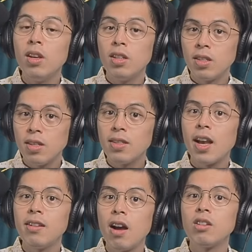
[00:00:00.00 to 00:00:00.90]
正
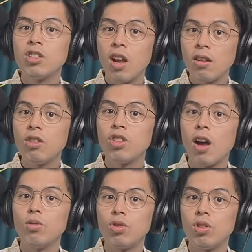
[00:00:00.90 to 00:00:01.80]
在让上
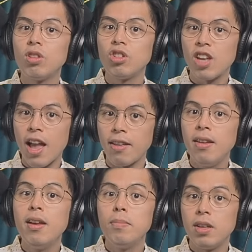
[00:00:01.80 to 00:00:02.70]
兆只的蝉
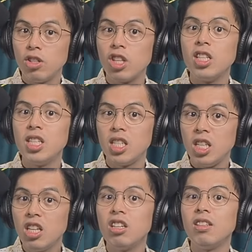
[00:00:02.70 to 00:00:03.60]
变成
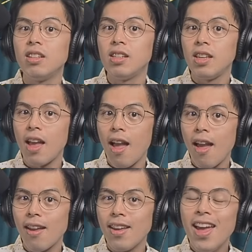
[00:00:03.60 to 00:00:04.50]
饥渴的
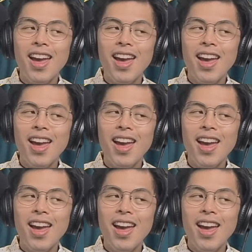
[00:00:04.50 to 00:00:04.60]
gay。